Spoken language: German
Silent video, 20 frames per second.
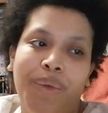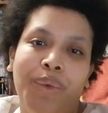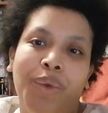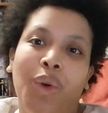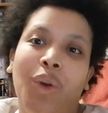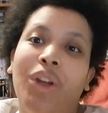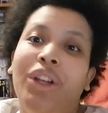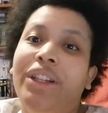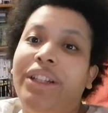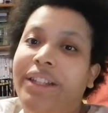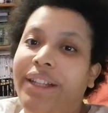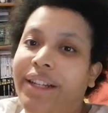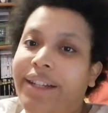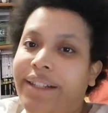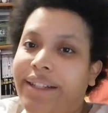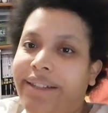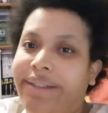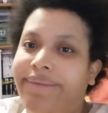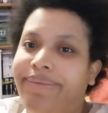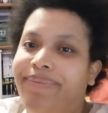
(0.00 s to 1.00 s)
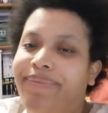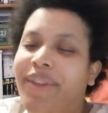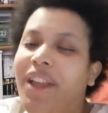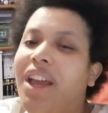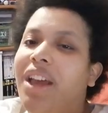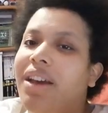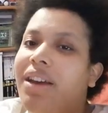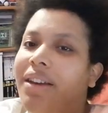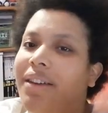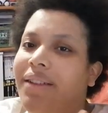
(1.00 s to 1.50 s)
durch Zinsen.
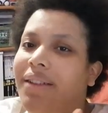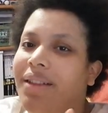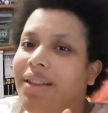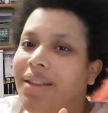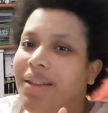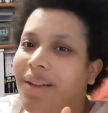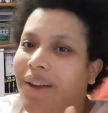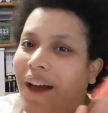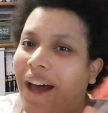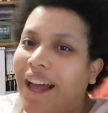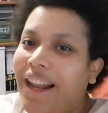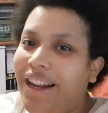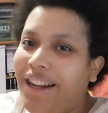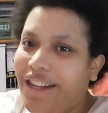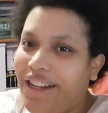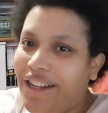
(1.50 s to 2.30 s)
Alle,